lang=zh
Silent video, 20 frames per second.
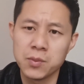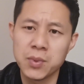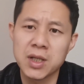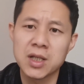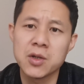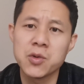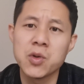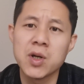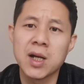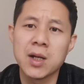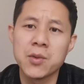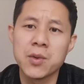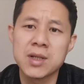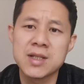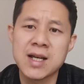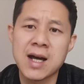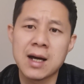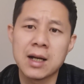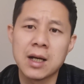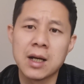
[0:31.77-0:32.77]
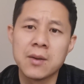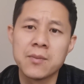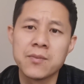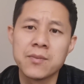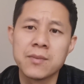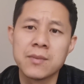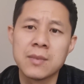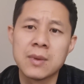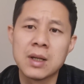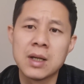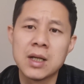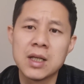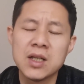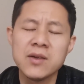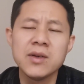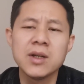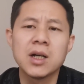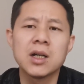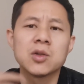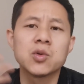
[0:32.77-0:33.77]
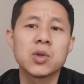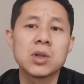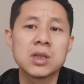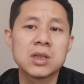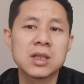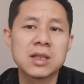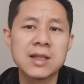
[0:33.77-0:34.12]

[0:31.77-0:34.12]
变得越来越差了，因为很多人